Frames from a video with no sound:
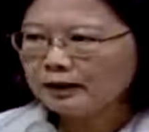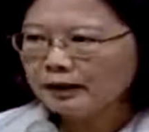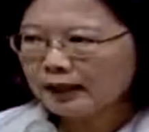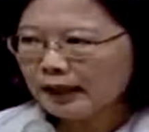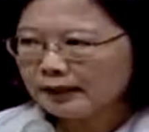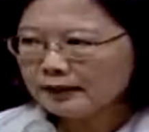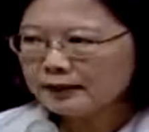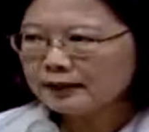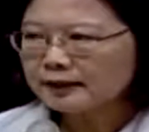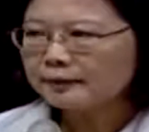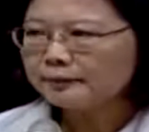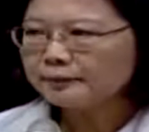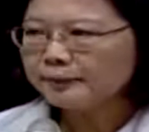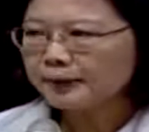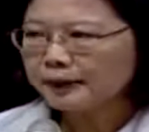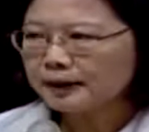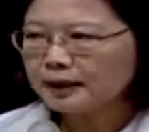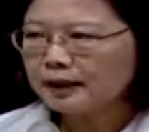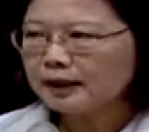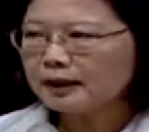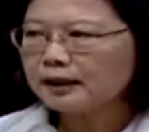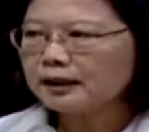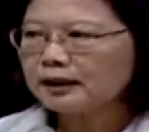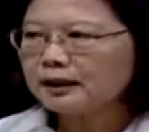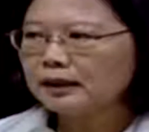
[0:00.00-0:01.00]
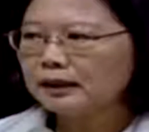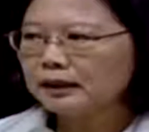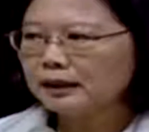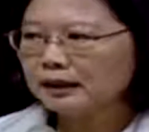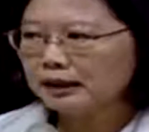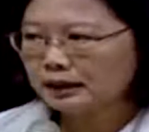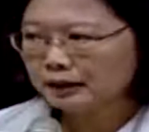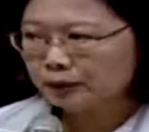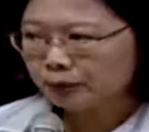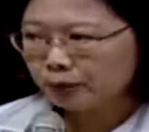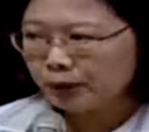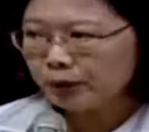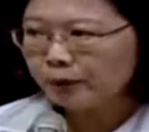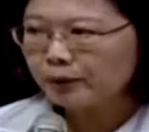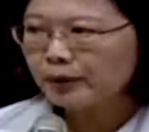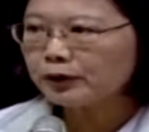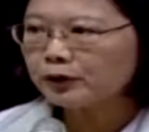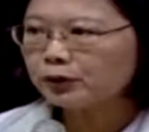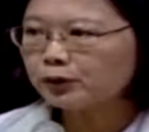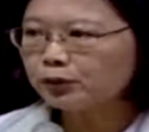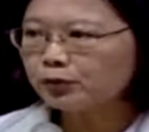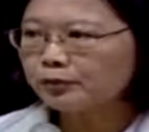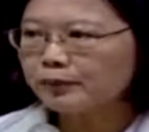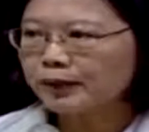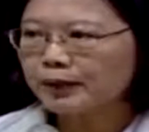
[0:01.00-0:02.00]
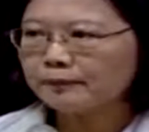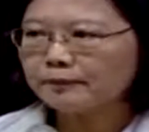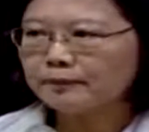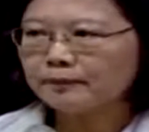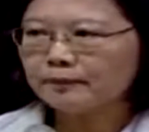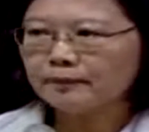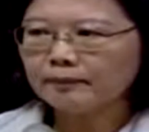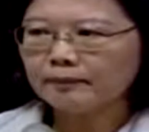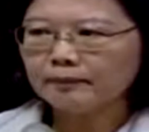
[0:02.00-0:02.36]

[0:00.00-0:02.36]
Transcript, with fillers: 当时本人已对外说明，